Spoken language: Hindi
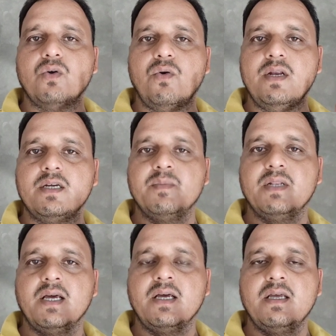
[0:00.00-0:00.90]
टॉयलेट
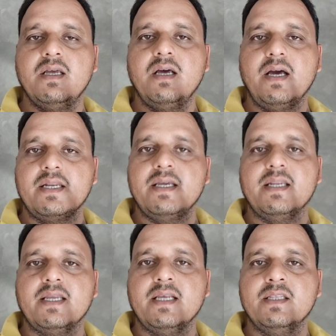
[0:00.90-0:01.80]
मिला हर
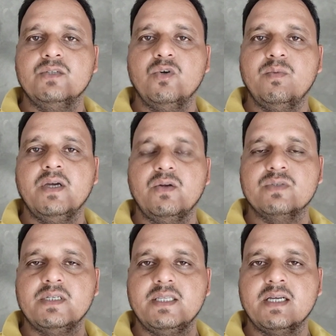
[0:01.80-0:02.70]
घर के अंदर जो भी घर
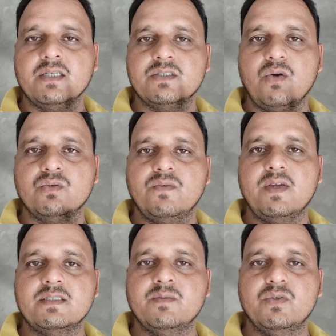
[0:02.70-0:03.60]
उसने देखा साउथ
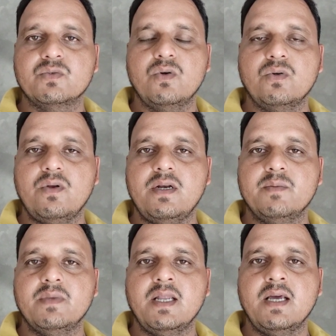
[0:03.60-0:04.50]
वेस्ट में उसको टॉयलेट
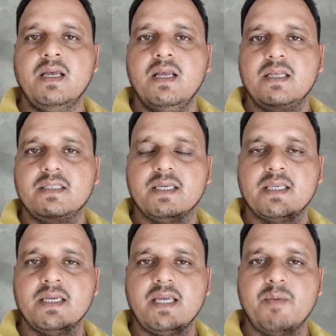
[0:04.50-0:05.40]
मिला
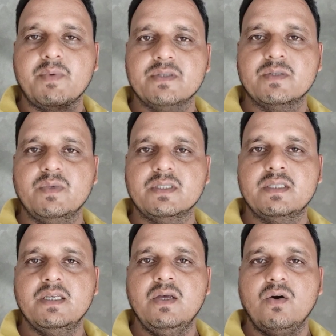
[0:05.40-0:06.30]
देखेंगे आप किस्मत
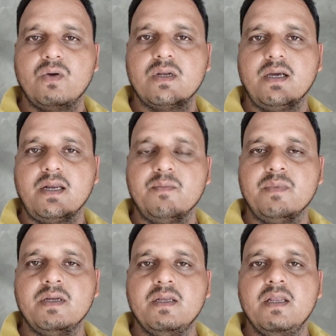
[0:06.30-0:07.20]
और कर्म
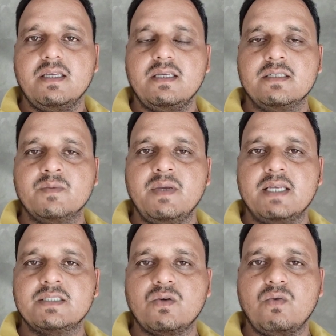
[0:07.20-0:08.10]
इसमें
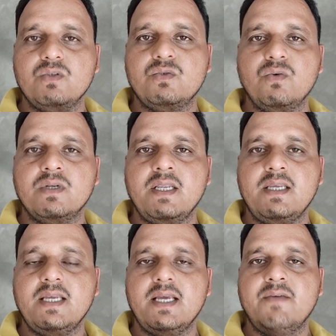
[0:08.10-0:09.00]
ऐसा कोई झूठ
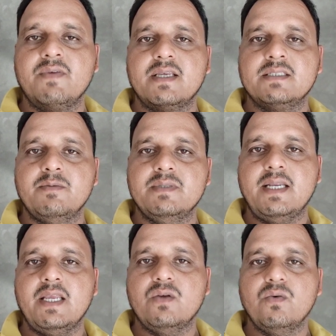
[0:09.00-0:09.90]
नहीं है या फिर किसी भी
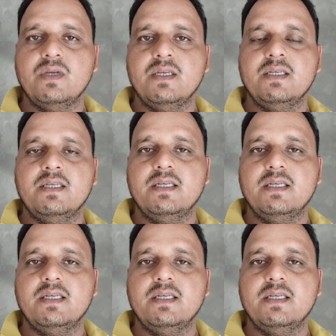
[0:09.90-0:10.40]
तरह की कोई